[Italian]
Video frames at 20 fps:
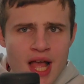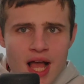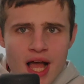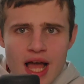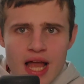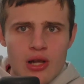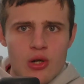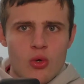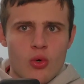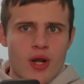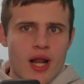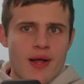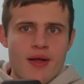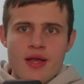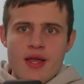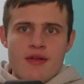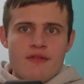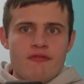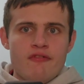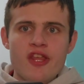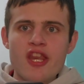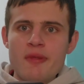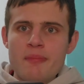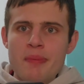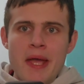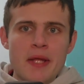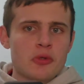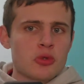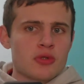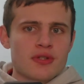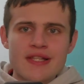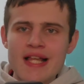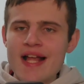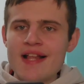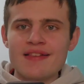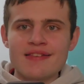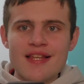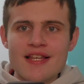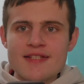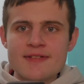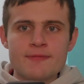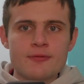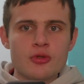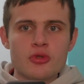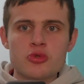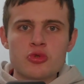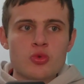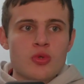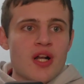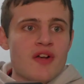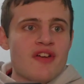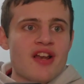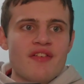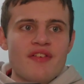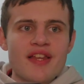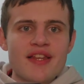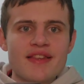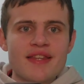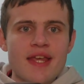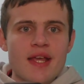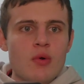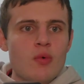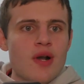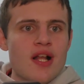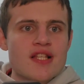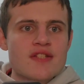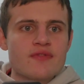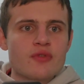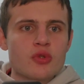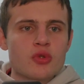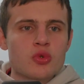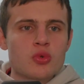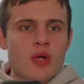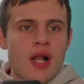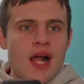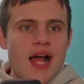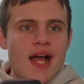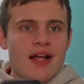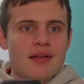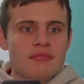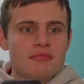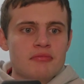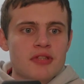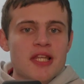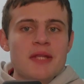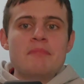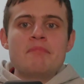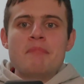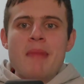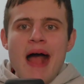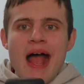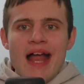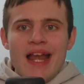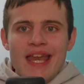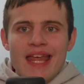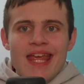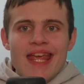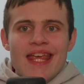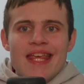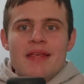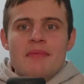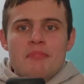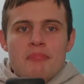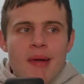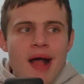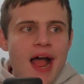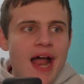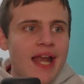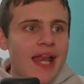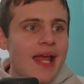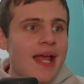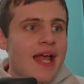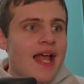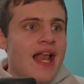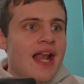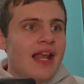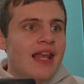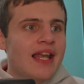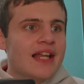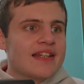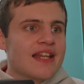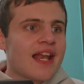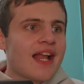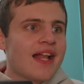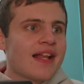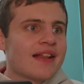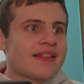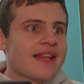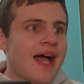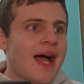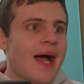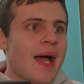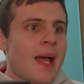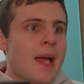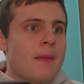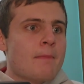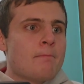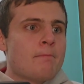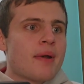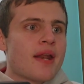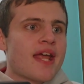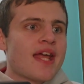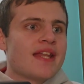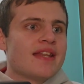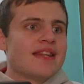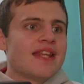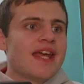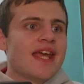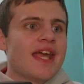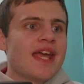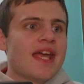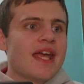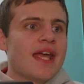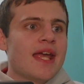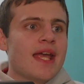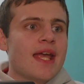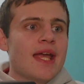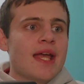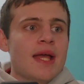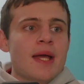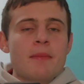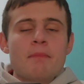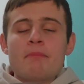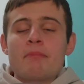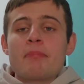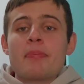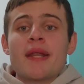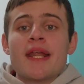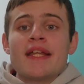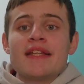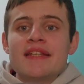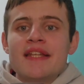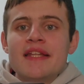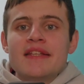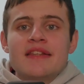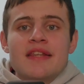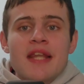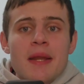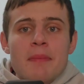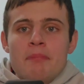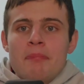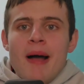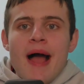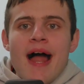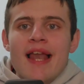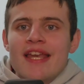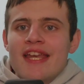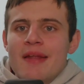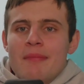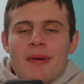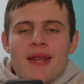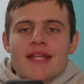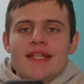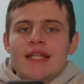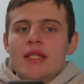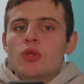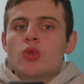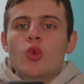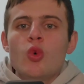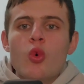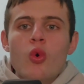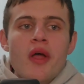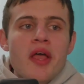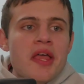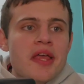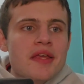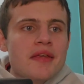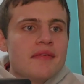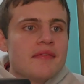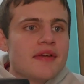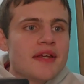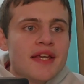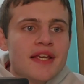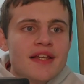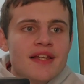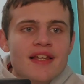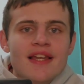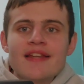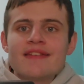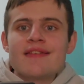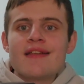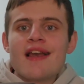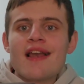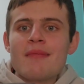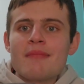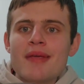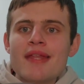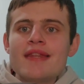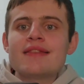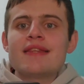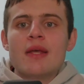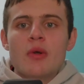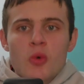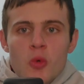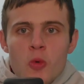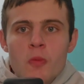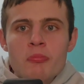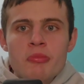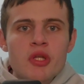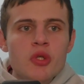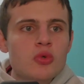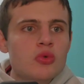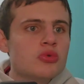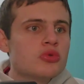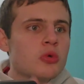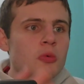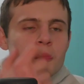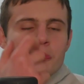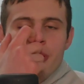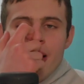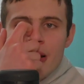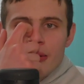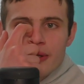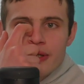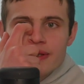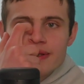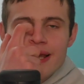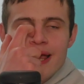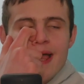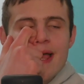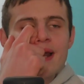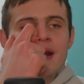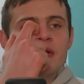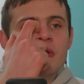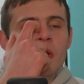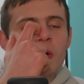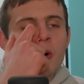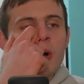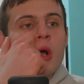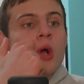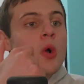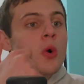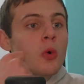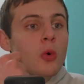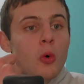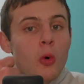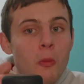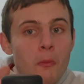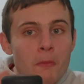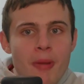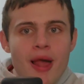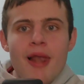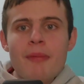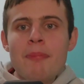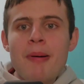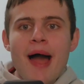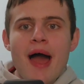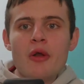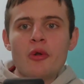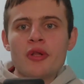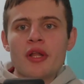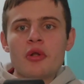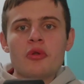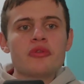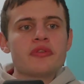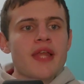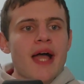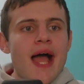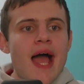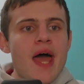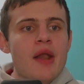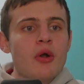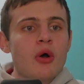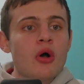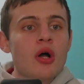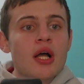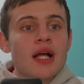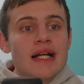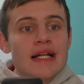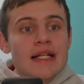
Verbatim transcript: allora vi ripeto tanta sfortuna veramente una sfortuna immane, immane. L'Atalanta prende, prende tre pali, ne prende due in letteralmente un minuto, un palo interno, un bel palo da lontano.